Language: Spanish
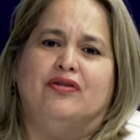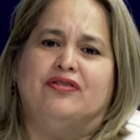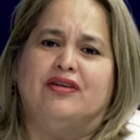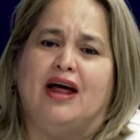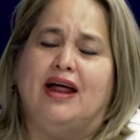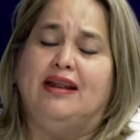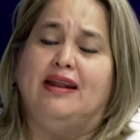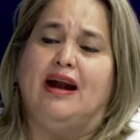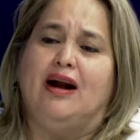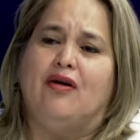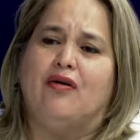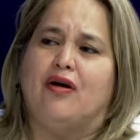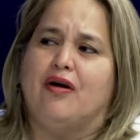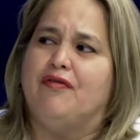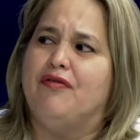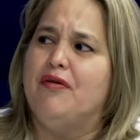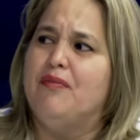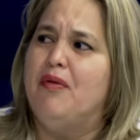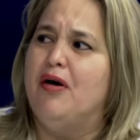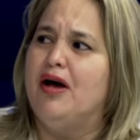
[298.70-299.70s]
Sandra lo que
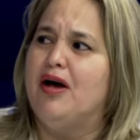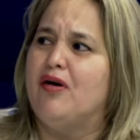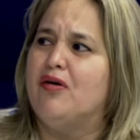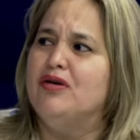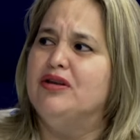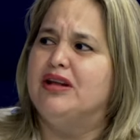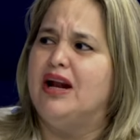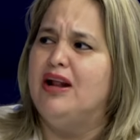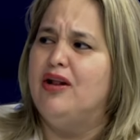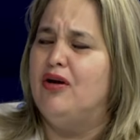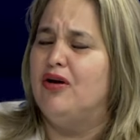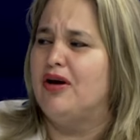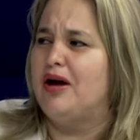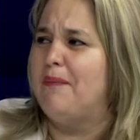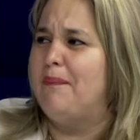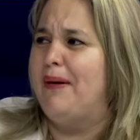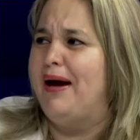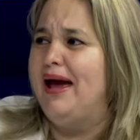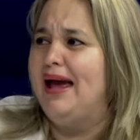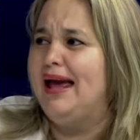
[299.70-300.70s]
fuimos encontrando. Lo que
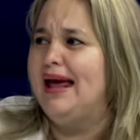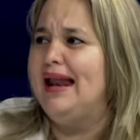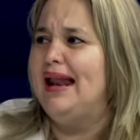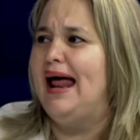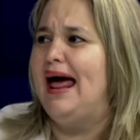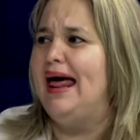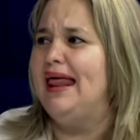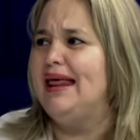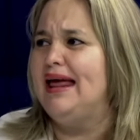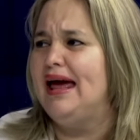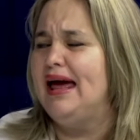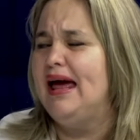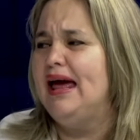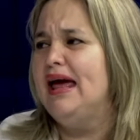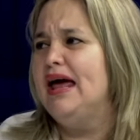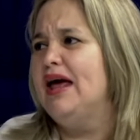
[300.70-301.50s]
pasa es que nadie